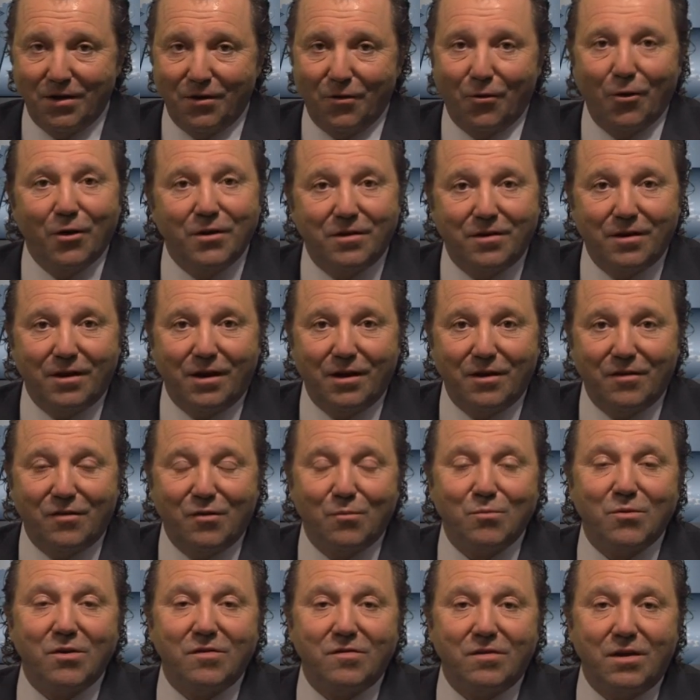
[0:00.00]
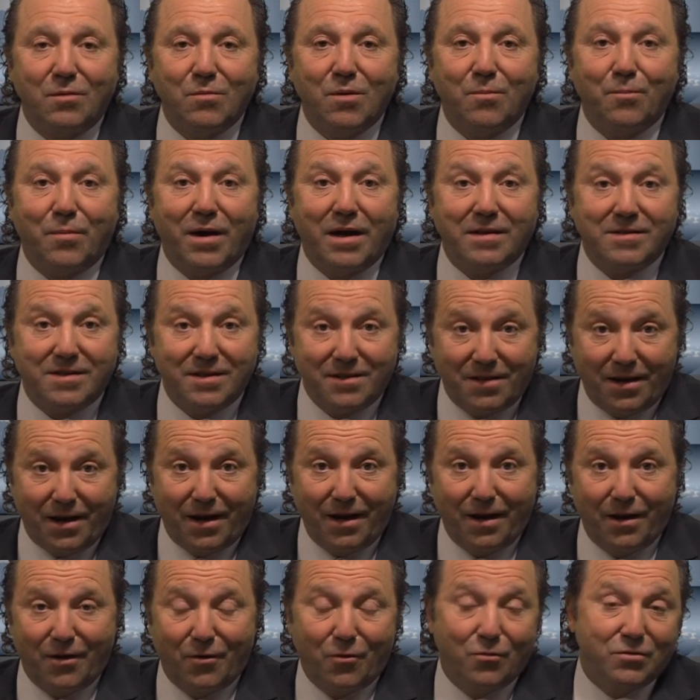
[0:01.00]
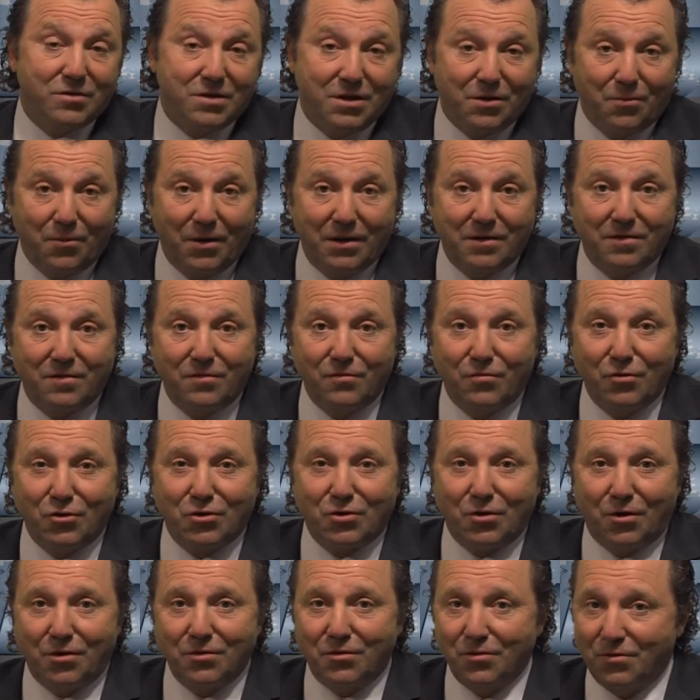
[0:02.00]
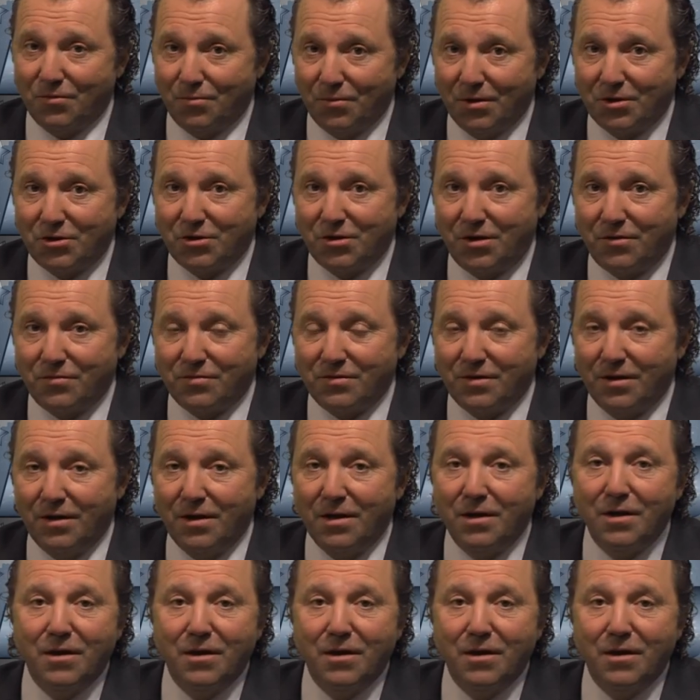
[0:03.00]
Heute geht es um das Thema Basel III, Konsequenzen für Staat und Wirtschaft.